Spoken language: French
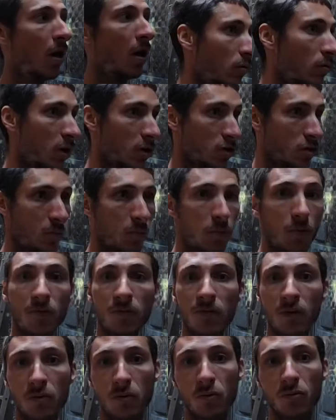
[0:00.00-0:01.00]
Donc là, j'en
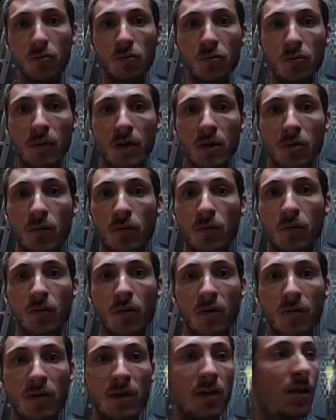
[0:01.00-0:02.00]
profite que toutes mes cuves
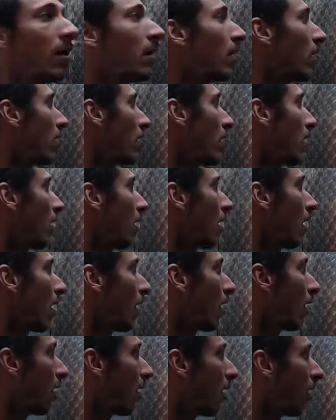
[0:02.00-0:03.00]
soient vides
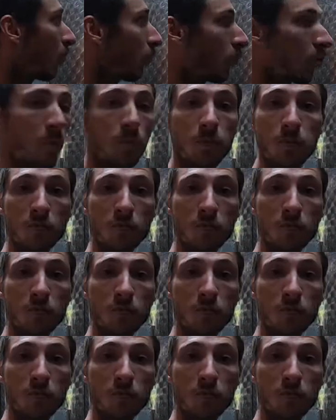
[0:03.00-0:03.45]
pour